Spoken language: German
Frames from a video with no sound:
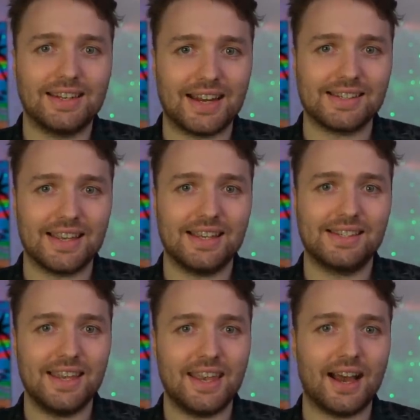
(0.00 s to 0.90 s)
dass ich
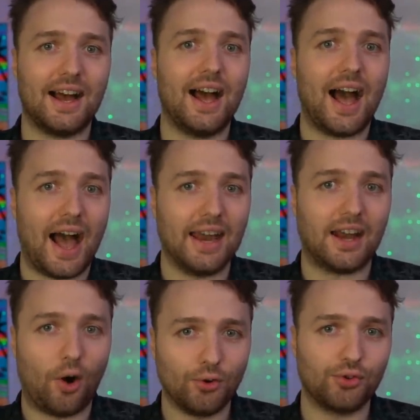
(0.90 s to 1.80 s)
sicher
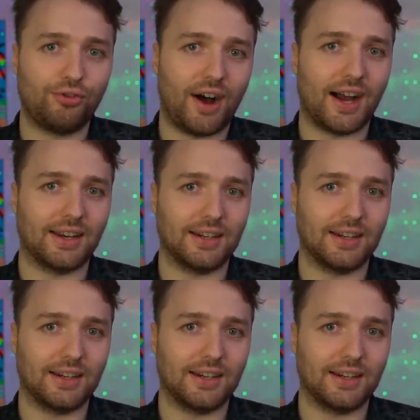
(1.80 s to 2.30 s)
ein Auto fahren